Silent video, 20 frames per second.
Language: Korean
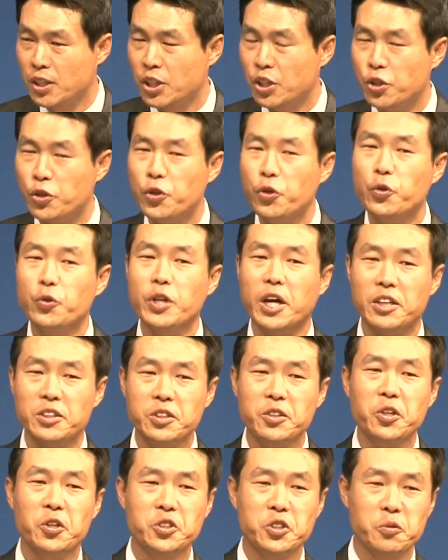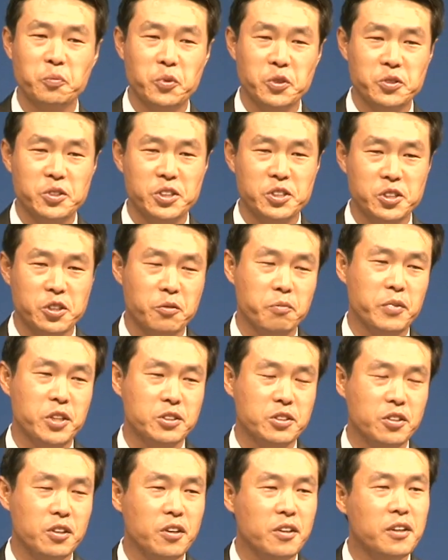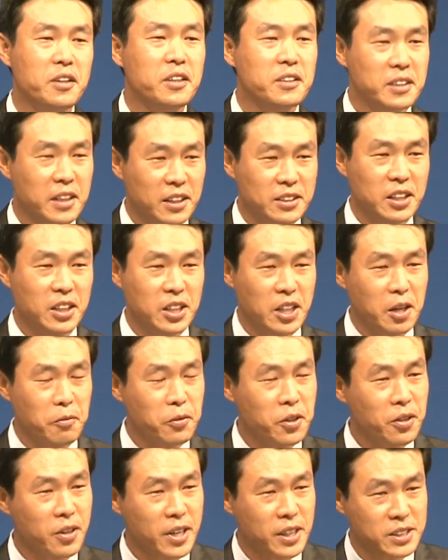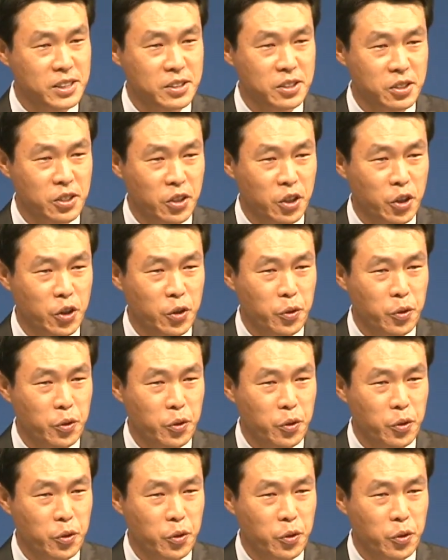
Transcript: 그리고 나서 여섯 번째 시험 봐서 당당히 합격하신 거예요.